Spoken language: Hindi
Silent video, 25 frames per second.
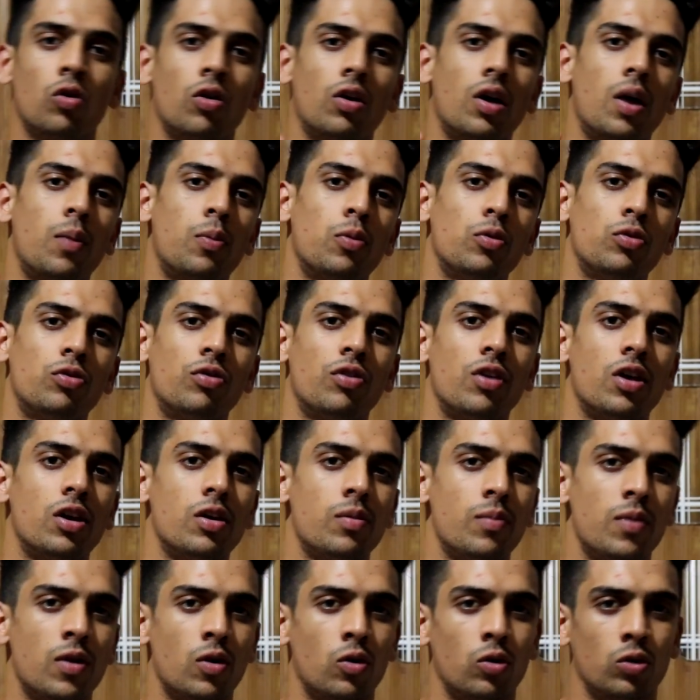अगर आप उस रेंज
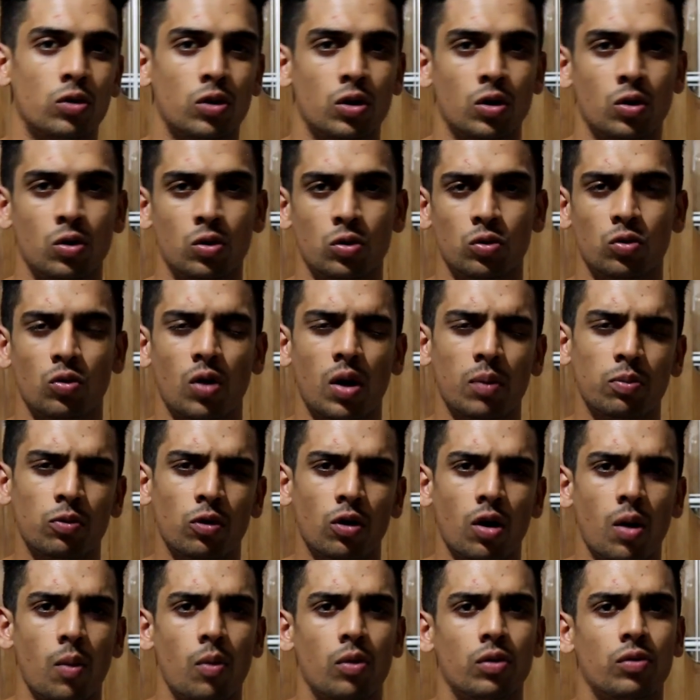में होते हो तो आप
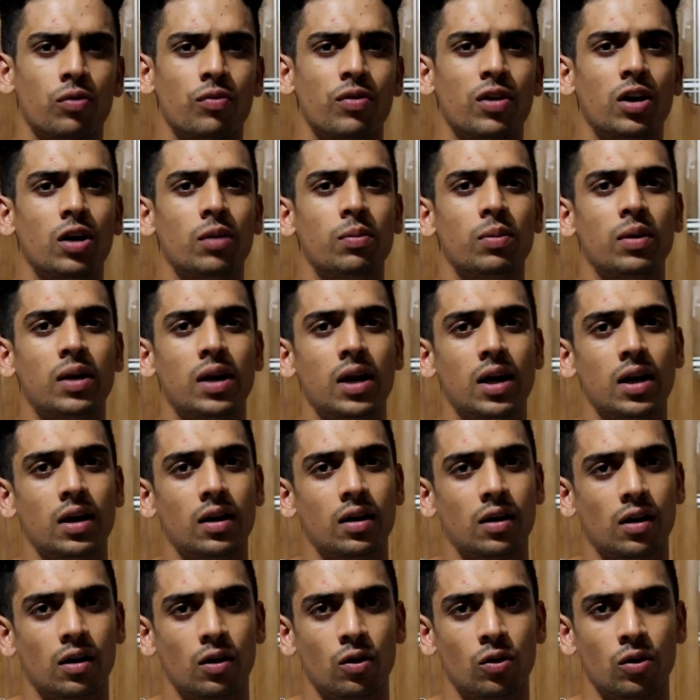थोड़ा बहुत वेट भी गेन
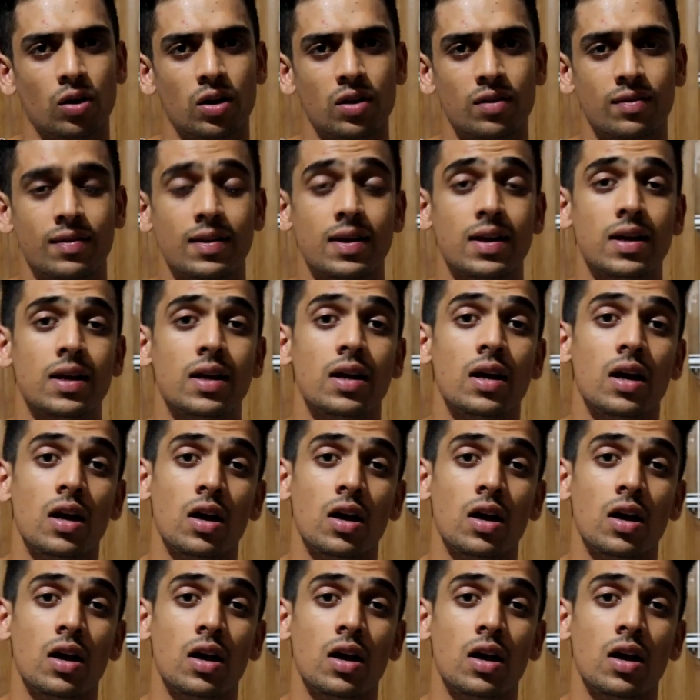कर लोगे ईजिली